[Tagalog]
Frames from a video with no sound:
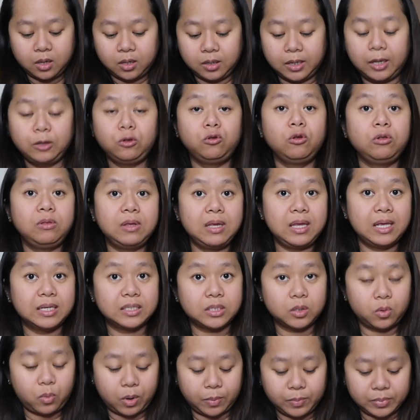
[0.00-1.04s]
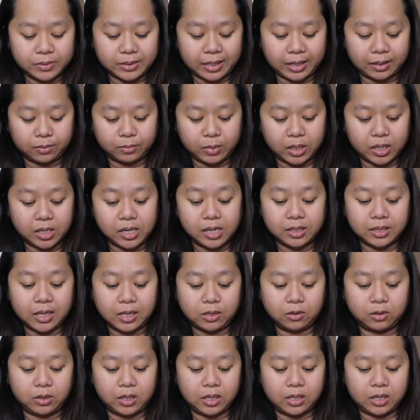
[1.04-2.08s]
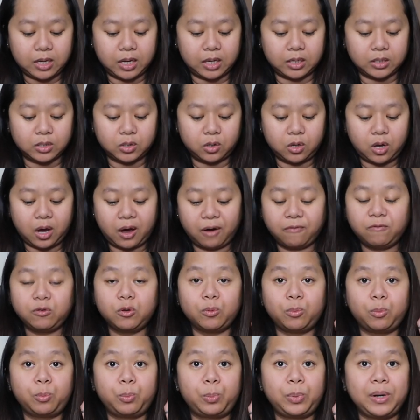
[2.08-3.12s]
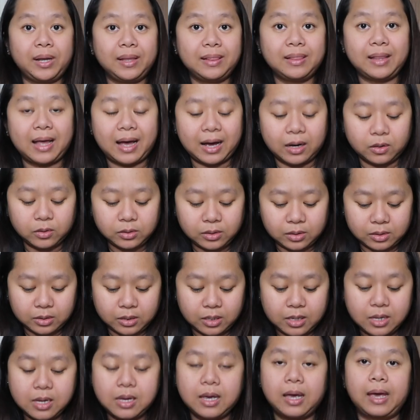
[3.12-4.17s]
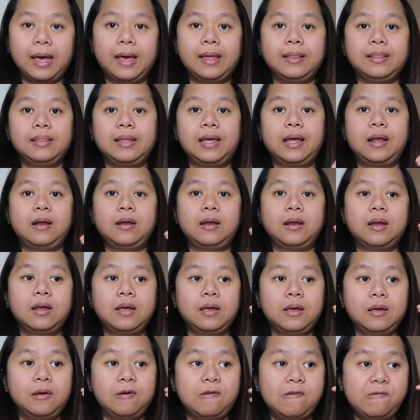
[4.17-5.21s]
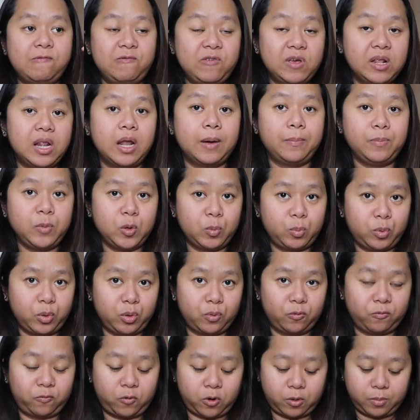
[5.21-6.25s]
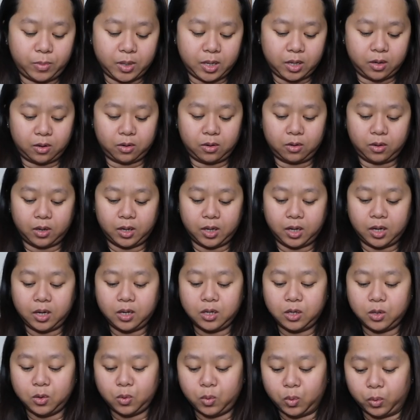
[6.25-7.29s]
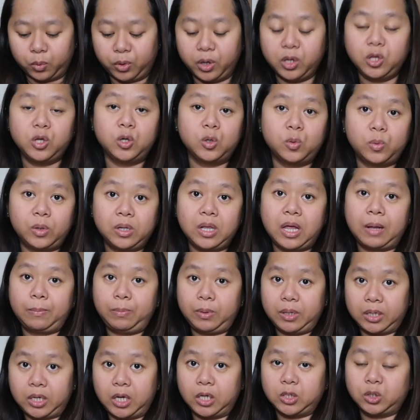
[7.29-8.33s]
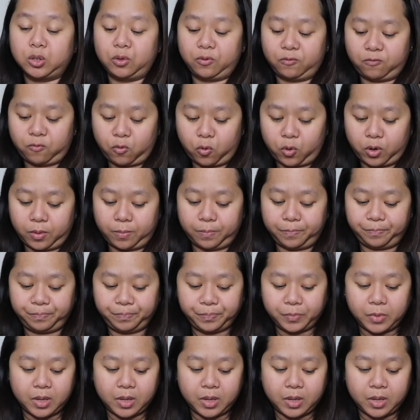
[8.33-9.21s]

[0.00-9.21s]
Nandun din yan sa website. Makikita nyo din yan. So, you have to print out and then fill up nyo po yung form na yan. Okay? Yung renewal application form.